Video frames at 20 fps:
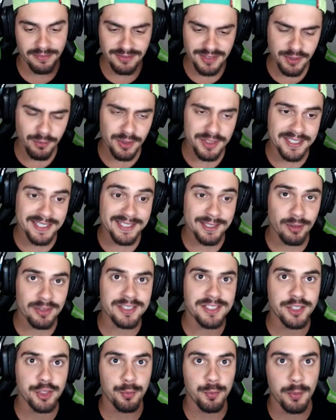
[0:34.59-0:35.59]
Se você não
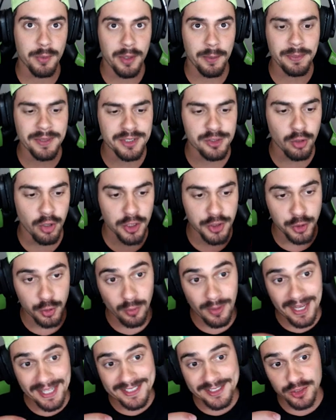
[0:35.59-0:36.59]
assistiu o primeiro episódio,
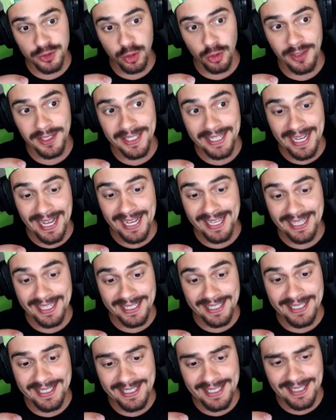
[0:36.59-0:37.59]
é só clicar
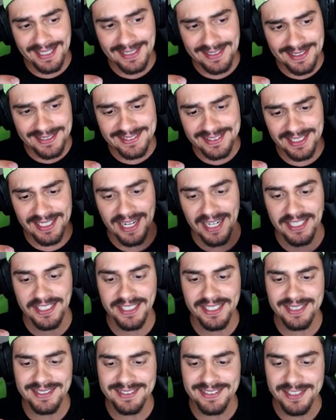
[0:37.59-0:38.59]
nesse card
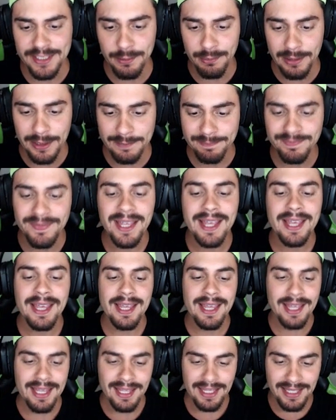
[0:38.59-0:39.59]
aqui em cima
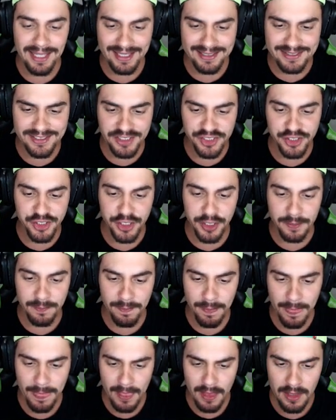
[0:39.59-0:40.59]
e assistir.
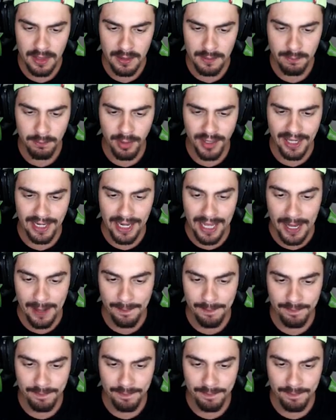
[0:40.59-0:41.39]
Bora lá.